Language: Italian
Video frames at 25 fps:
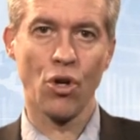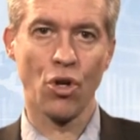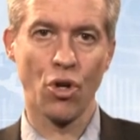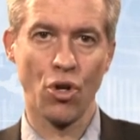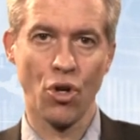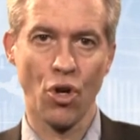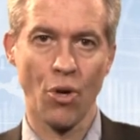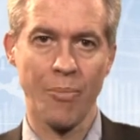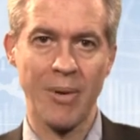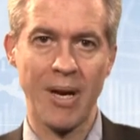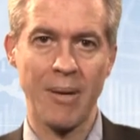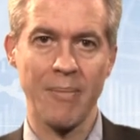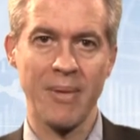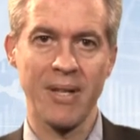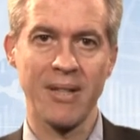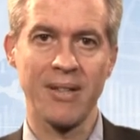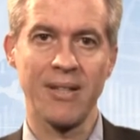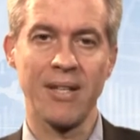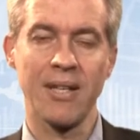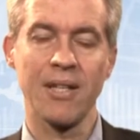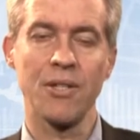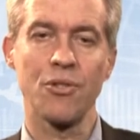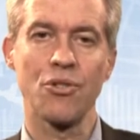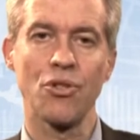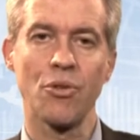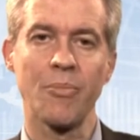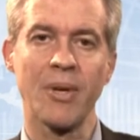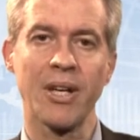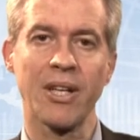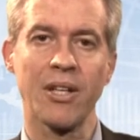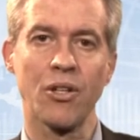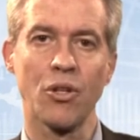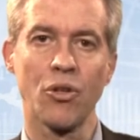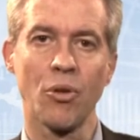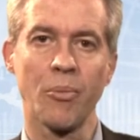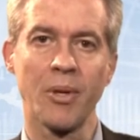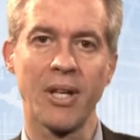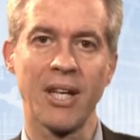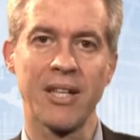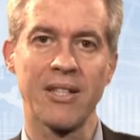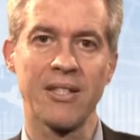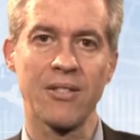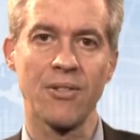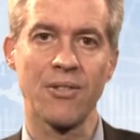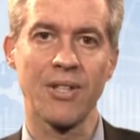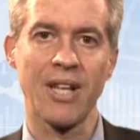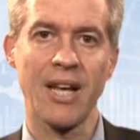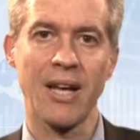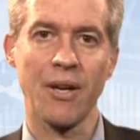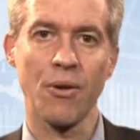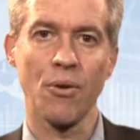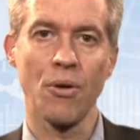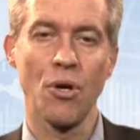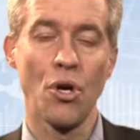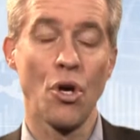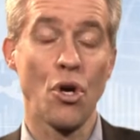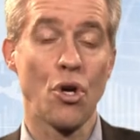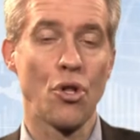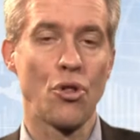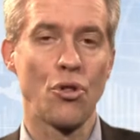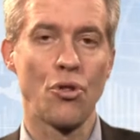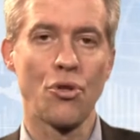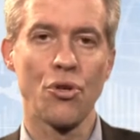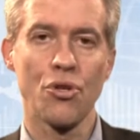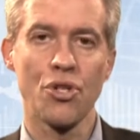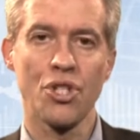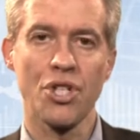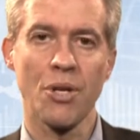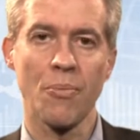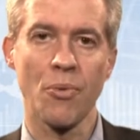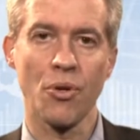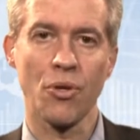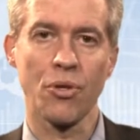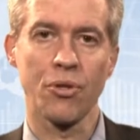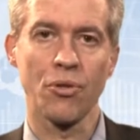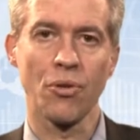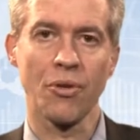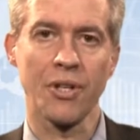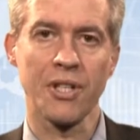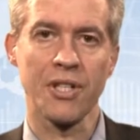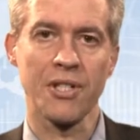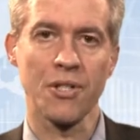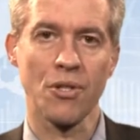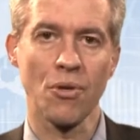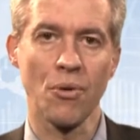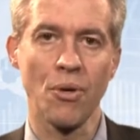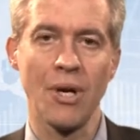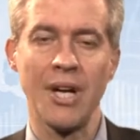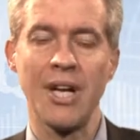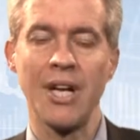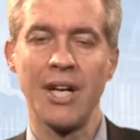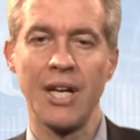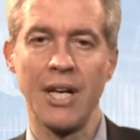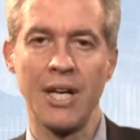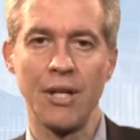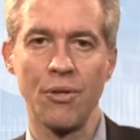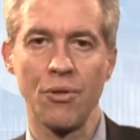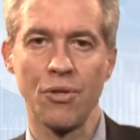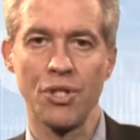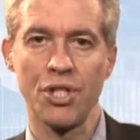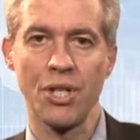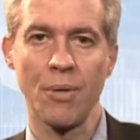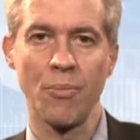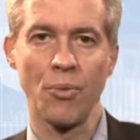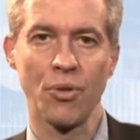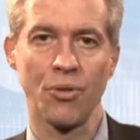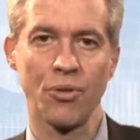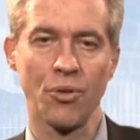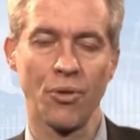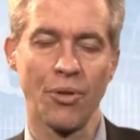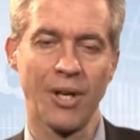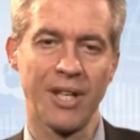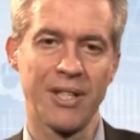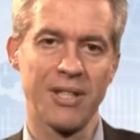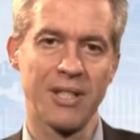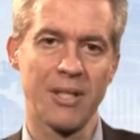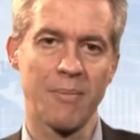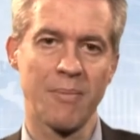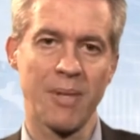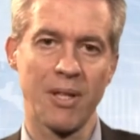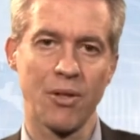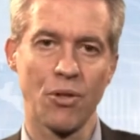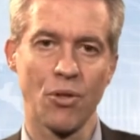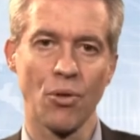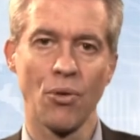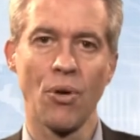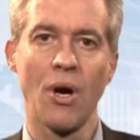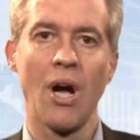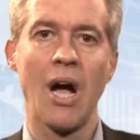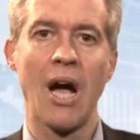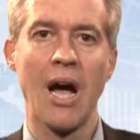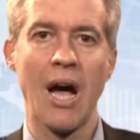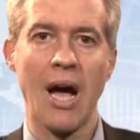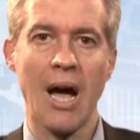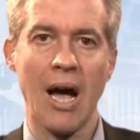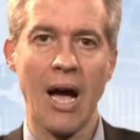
Globalmente sul mercato obbligazionario non c'è molto rischio e non c'è molto rendimento